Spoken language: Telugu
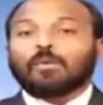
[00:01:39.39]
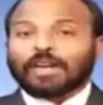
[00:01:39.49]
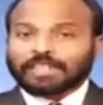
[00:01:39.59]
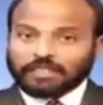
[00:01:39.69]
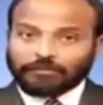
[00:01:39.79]

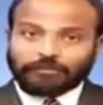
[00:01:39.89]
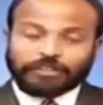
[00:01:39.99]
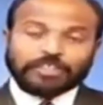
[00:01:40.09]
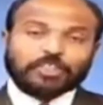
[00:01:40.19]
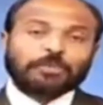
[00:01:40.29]
వాటిని
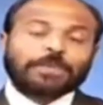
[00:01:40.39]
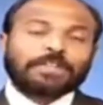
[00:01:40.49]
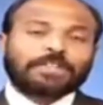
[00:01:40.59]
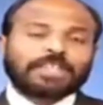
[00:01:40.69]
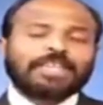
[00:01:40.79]

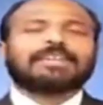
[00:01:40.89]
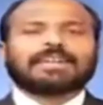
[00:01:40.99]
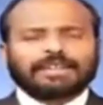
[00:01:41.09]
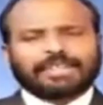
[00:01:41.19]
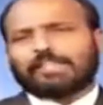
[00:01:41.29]
విడిచిపెడితేనే
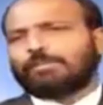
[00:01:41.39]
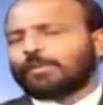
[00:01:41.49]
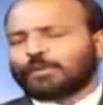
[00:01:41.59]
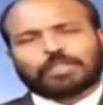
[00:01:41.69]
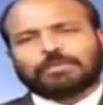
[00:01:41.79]
కనికరం
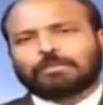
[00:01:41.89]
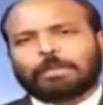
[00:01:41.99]
పొందుతాం